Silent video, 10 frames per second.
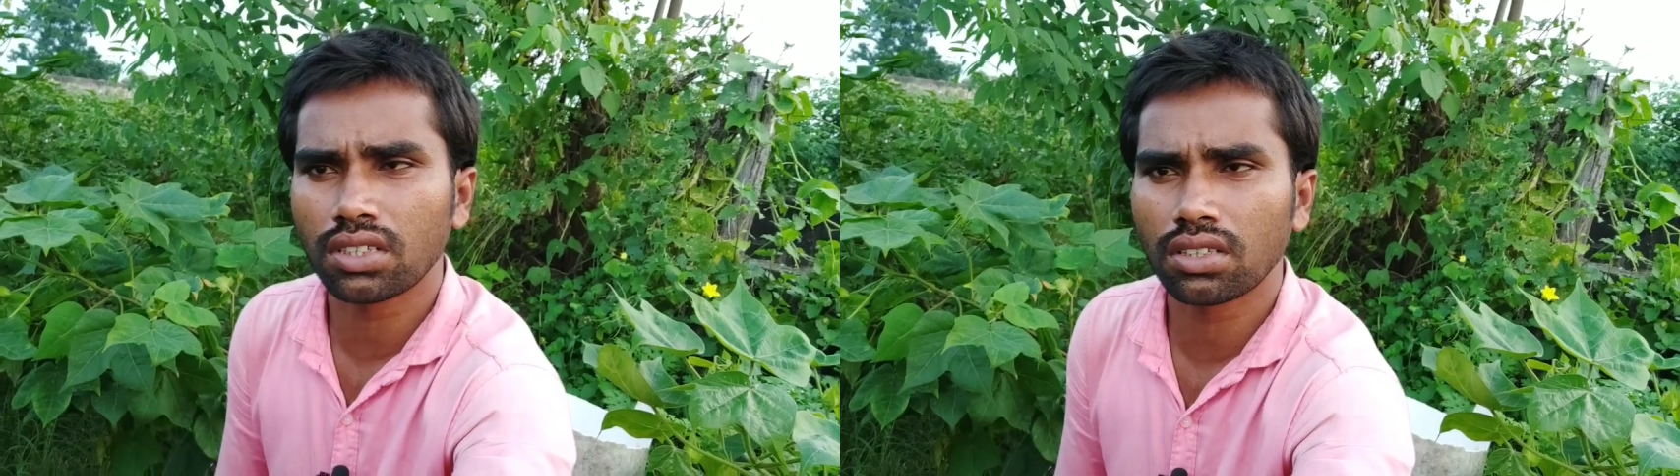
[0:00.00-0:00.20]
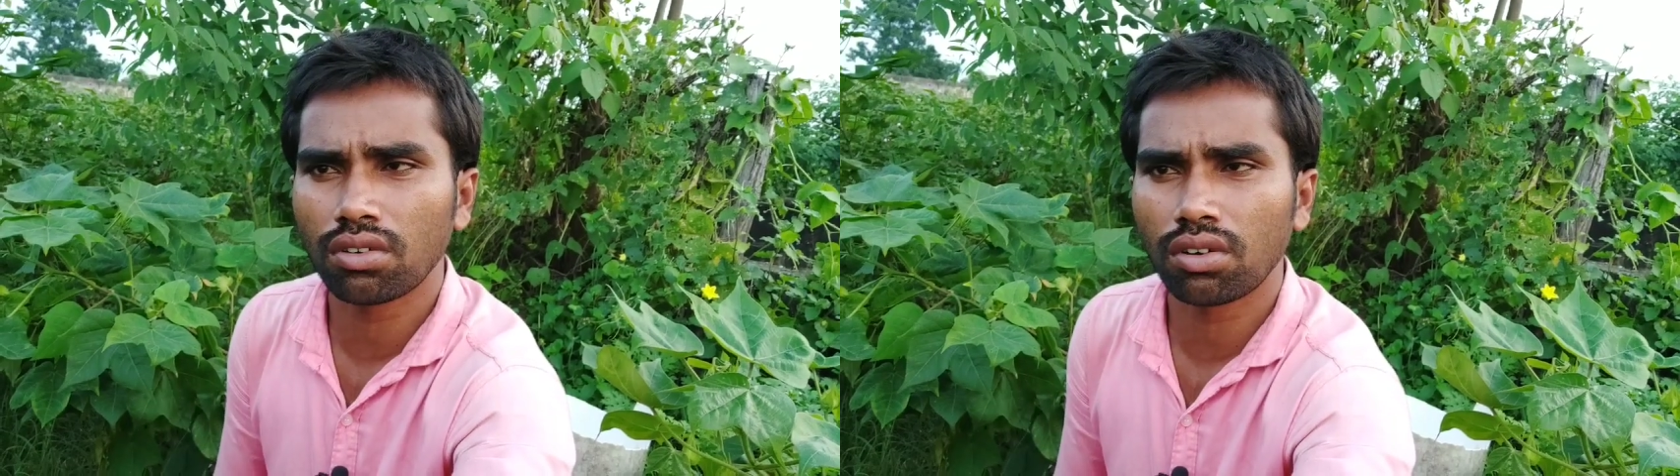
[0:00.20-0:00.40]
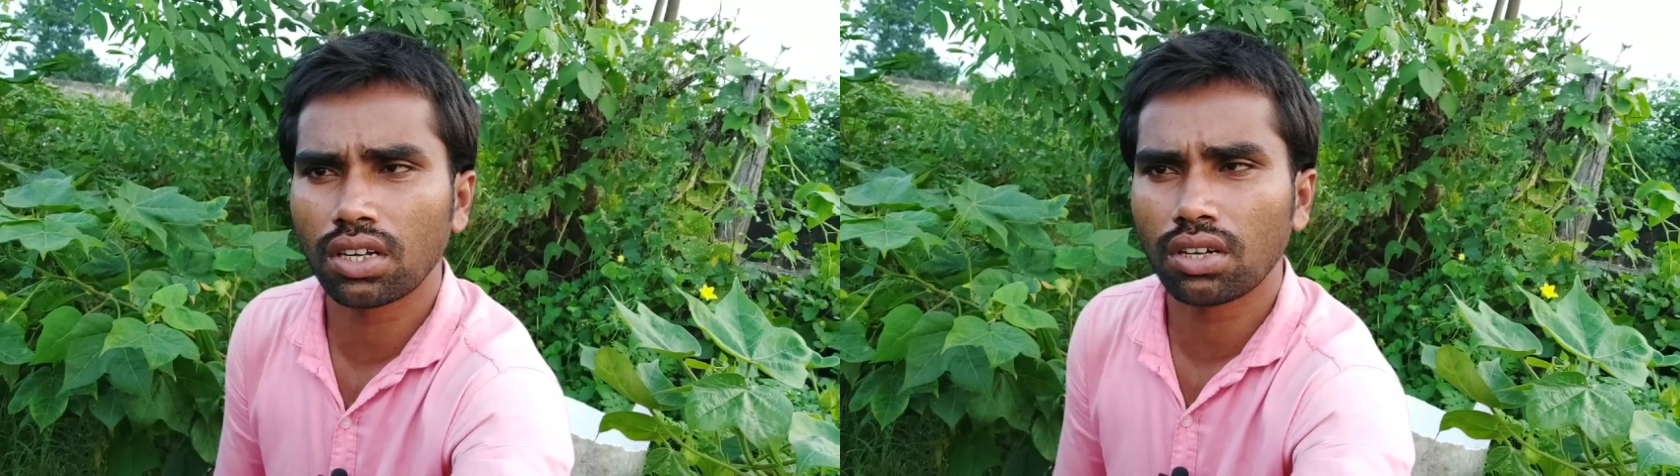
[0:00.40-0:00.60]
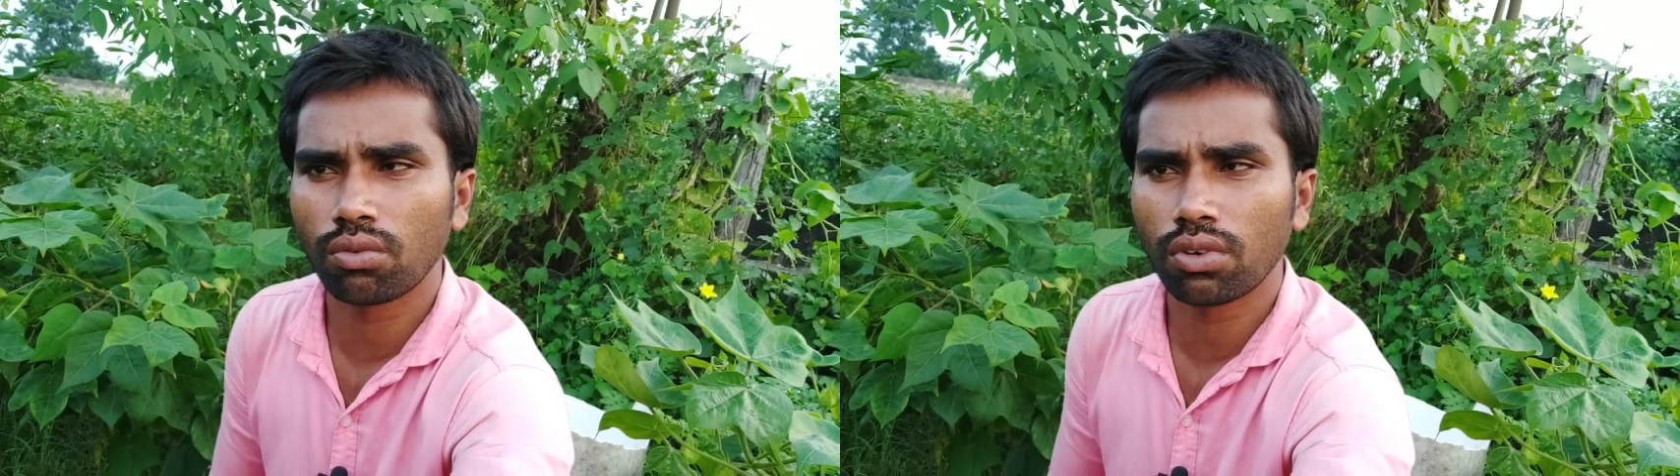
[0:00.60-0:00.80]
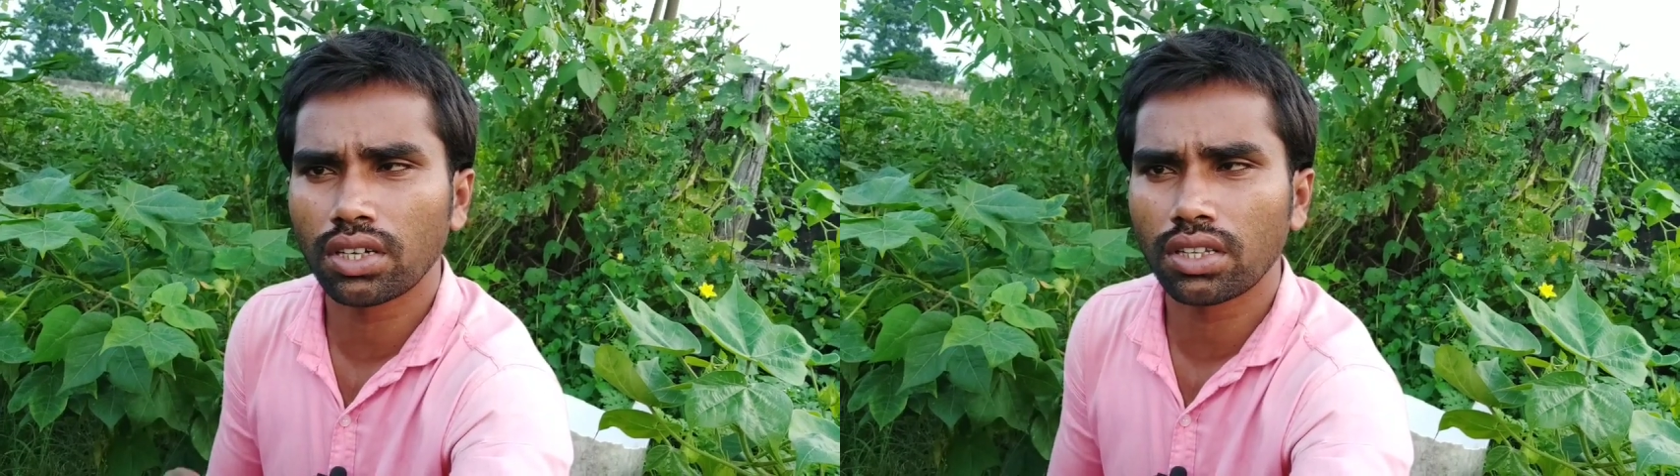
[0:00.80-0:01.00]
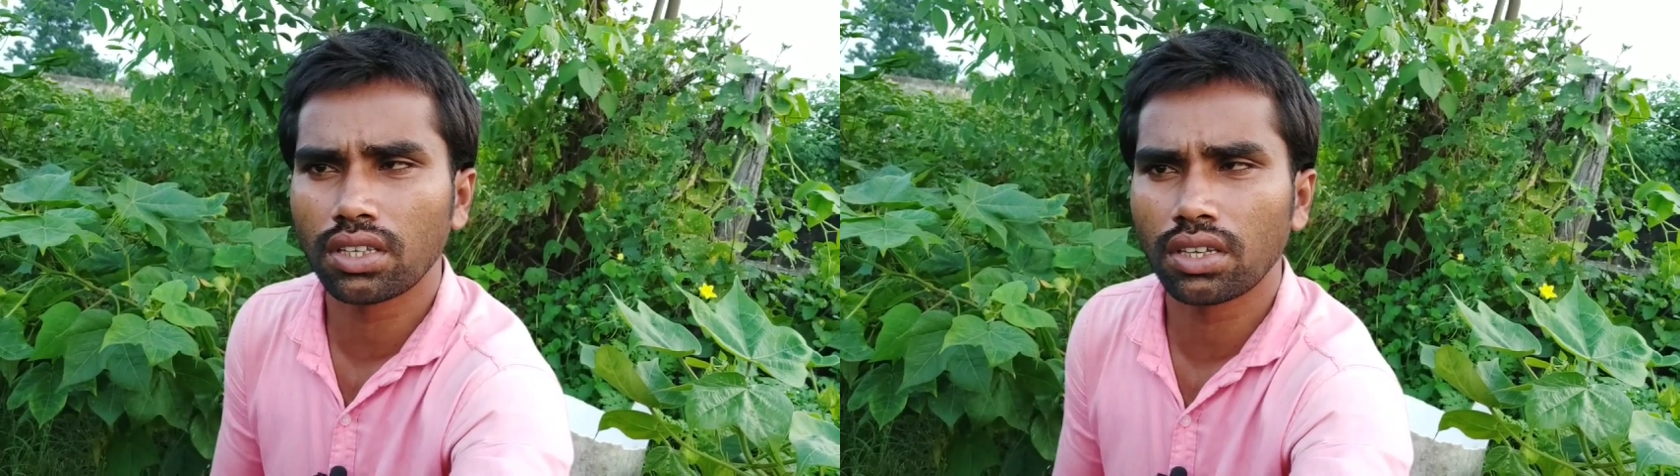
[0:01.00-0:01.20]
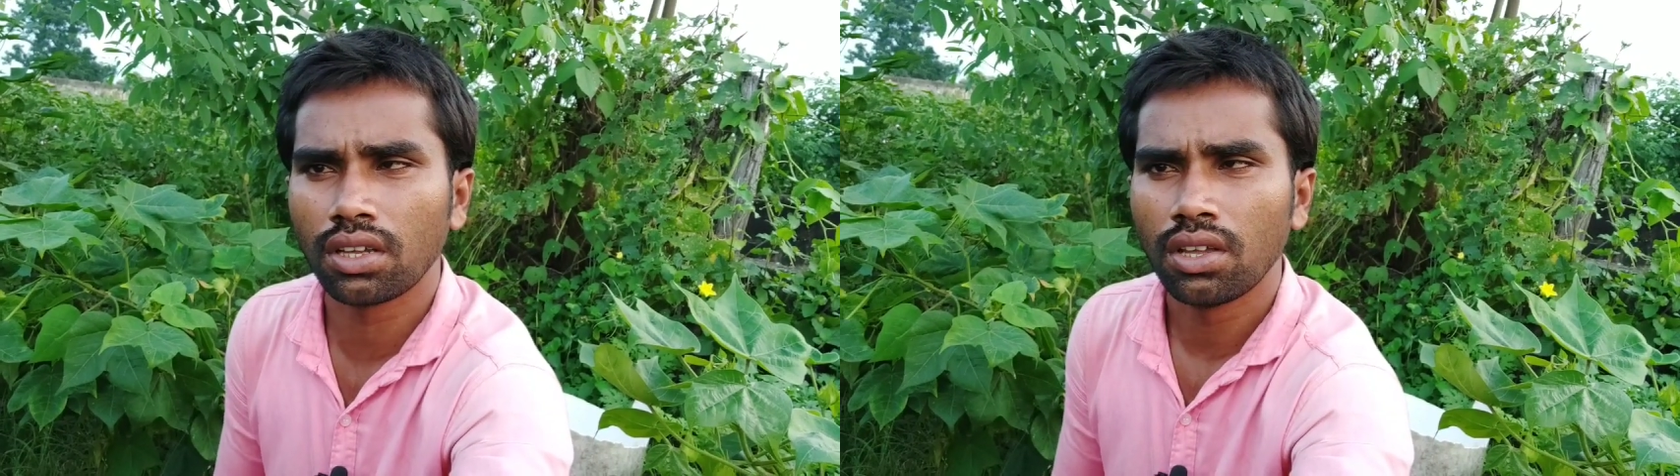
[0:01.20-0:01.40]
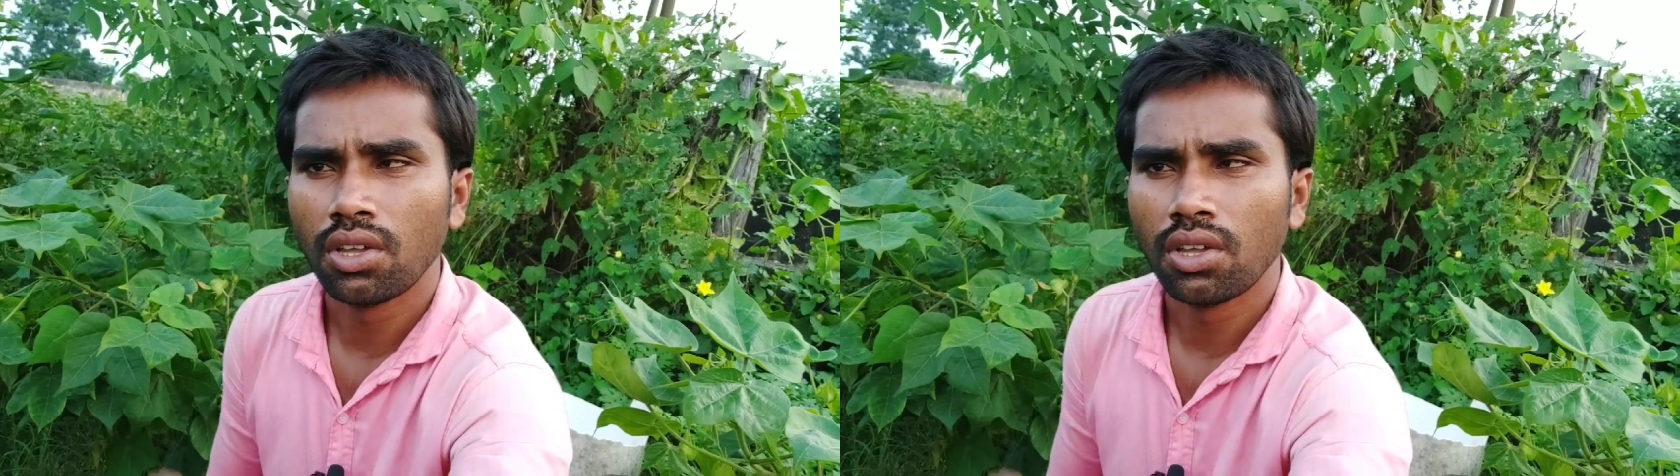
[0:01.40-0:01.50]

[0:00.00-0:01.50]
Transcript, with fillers: చిన్న దశలో కనుక ఉన్నట్టయితే